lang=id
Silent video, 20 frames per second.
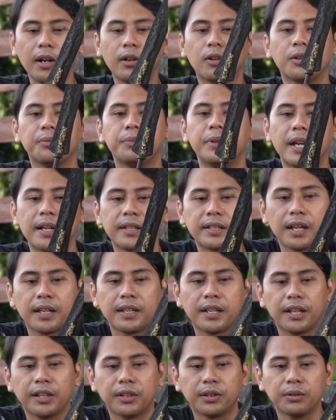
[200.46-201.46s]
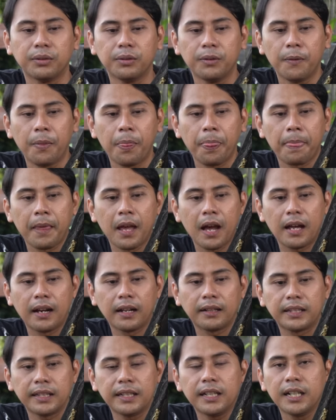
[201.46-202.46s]
wadon biasanya itu
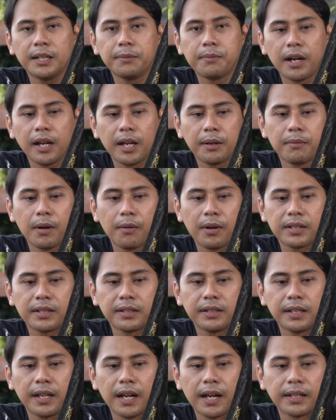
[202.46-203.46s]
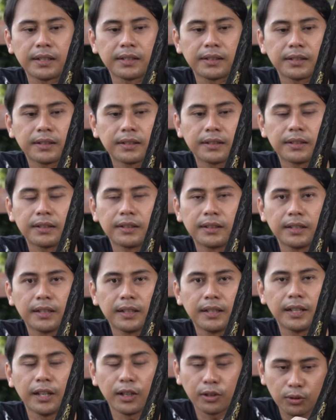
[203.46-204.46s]
ada tinggi di bagian bawah sini guys.
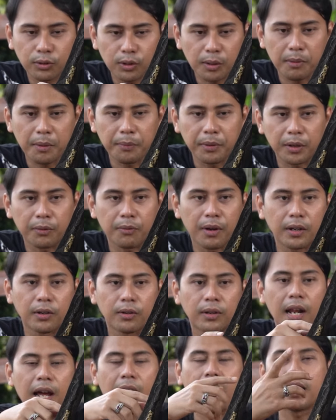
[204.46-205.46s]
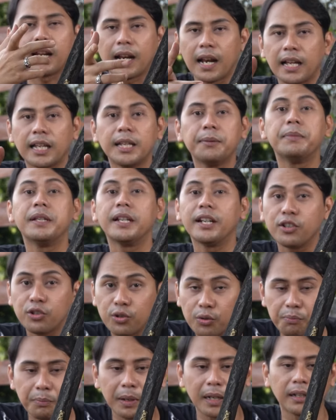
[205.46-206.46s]
Itu tombak biring wadon. Nah ada lagi biring
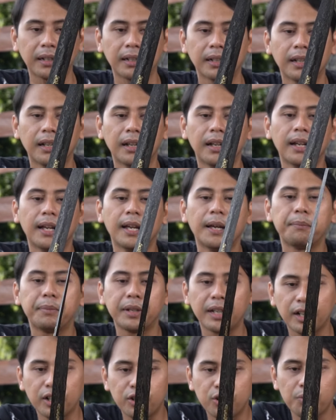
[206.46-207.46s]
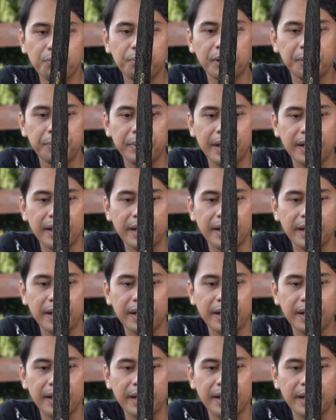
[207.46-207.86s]
cumben. Piring cumben